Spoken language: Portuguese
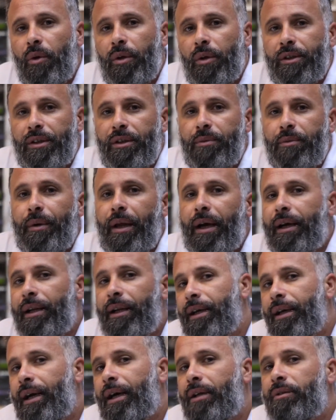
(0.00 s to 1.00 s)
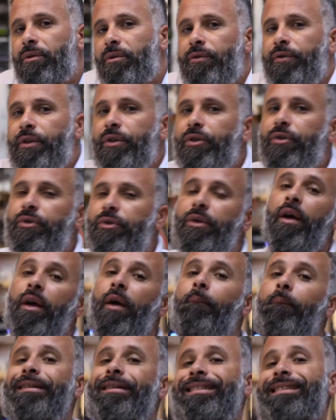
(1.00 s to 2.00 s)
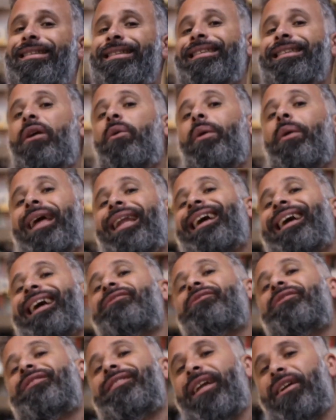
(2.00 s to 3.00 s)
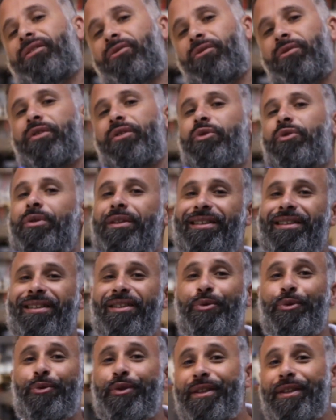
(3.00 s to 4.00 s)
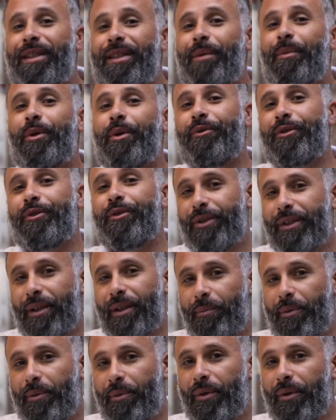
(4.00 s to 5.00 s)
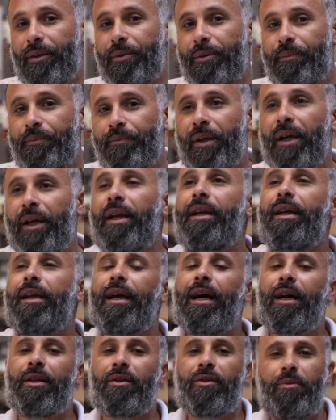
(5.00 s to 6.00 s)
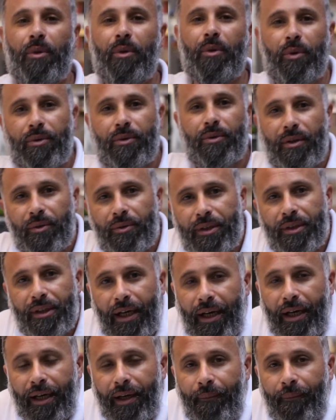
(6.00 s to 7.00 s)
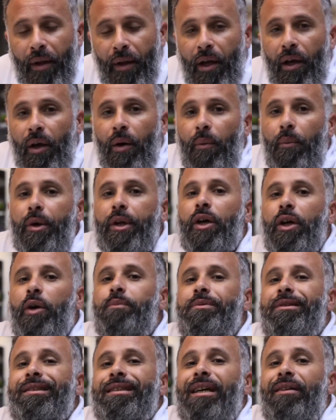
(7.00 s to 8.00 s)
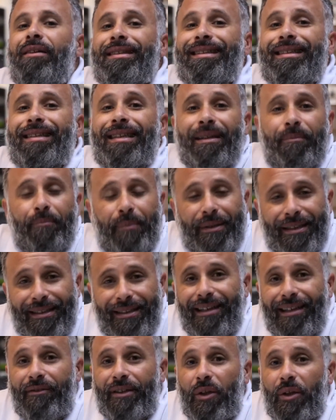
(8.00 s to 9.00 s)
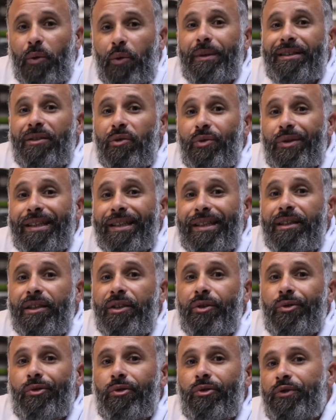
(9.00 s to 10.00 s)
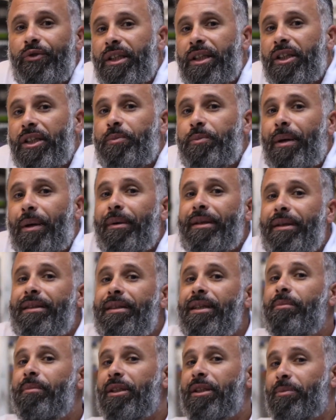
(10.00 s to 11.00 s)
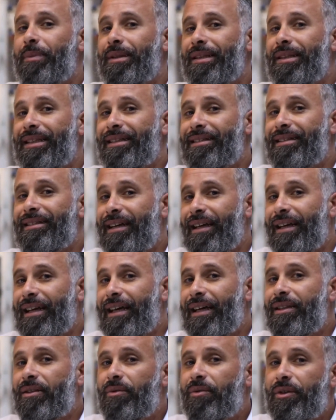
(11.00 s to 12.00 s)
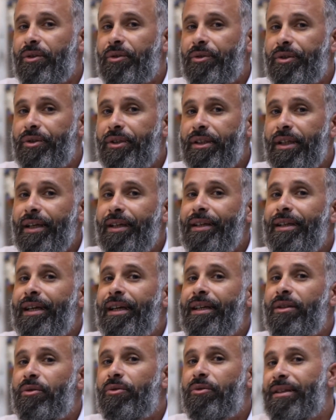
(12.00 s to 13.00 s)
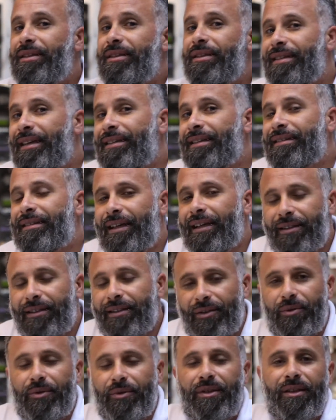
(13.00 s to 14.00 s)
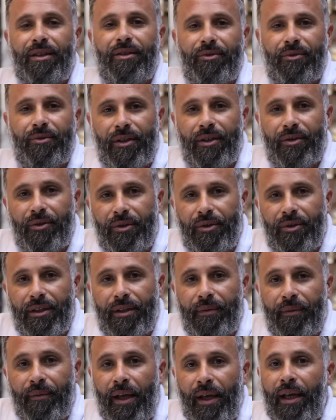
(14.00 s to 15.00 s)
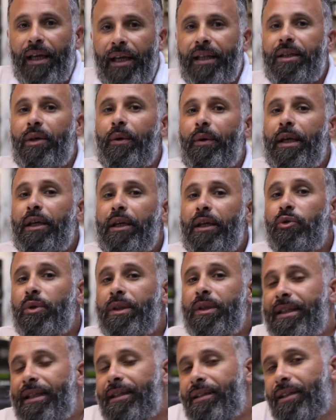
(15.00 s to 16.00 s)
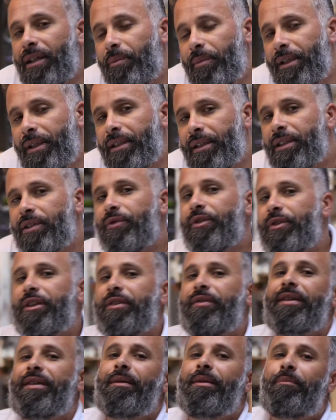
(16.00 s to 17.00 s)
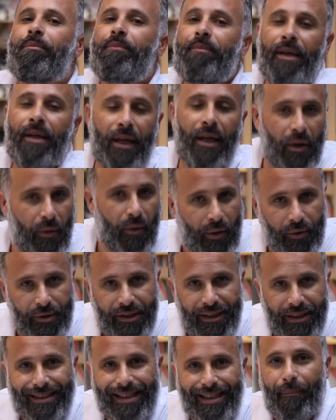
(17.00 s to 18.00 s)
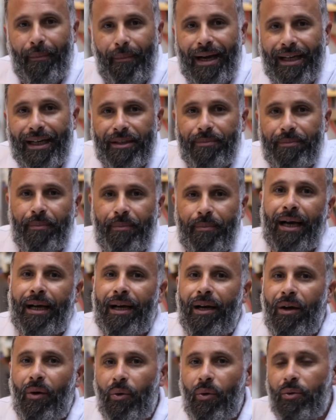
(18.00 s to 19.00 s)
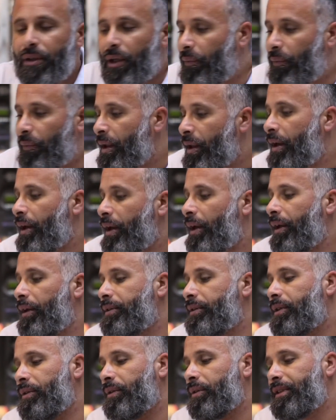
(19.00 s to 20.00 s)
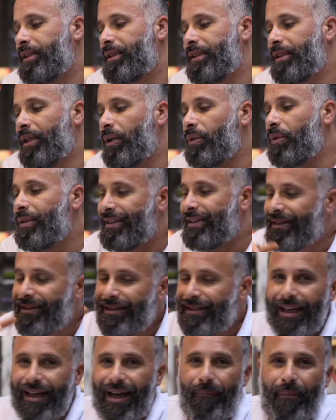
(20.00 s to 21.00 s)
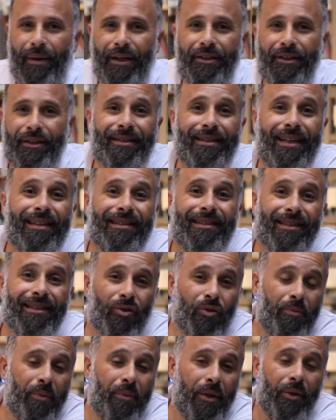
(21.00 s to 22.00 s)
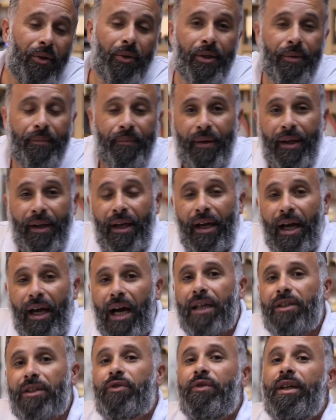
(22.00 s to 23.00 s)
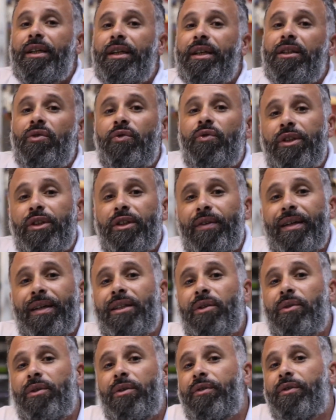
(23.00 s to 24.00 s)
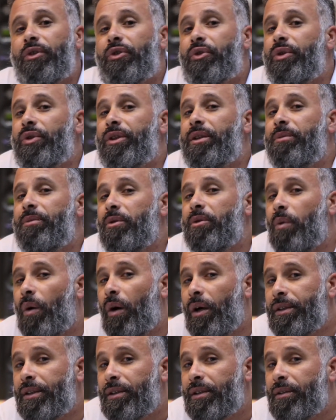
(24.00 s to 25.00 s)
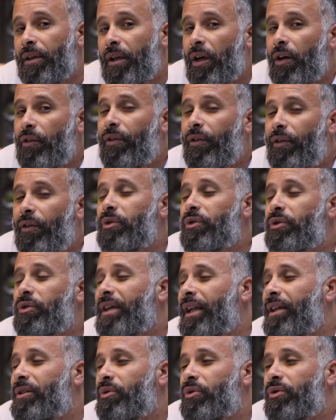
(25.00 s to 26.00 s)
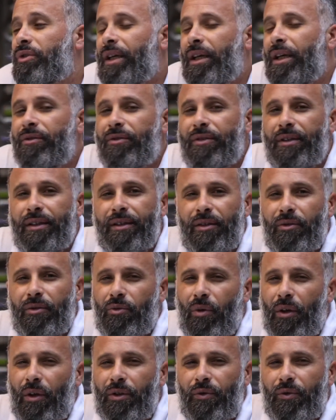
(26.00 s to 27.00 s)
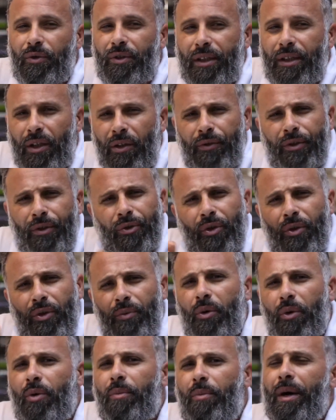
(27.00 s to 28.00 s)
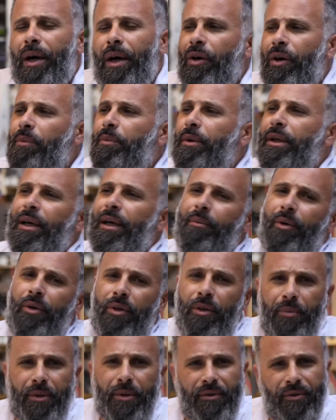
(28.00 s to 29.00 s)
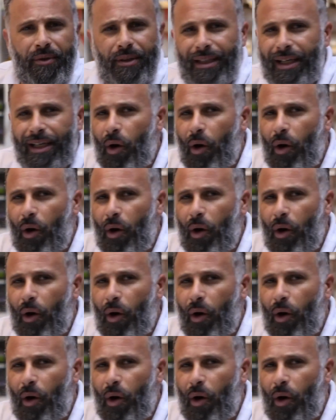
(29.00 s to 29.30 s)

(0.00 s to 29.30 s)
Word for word: watts de placa ligado no inversor, mas não é ligado direto no inversor, e sim no sistema que o inversor está pendurado, ligado no meu controlador de carga. Porque eu precisava ter, precisava não, preciso ter energia suficiente para manter minhas baterias carregadas durante o dia e ainda utilizar as cargas que eu utilizo durante o dia. Então é isso que determina se você vai ter uma quantidade a mais de placa ou não. Então, assim, não necessariamente tem que ser superior. Às vezes você vai ter um inversor de 1000 watts, vai usar ali 200, 300 watts, você quer um inversor um pouco maior, porque amanhã depois você quer